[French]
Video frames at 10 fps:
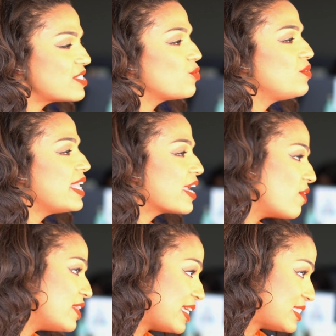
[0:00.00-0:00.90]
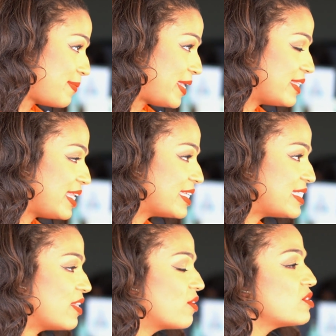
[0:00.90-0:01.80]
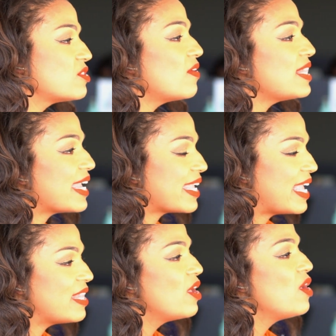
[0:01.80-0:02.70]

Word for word: reste une école d'excellence dans laquelle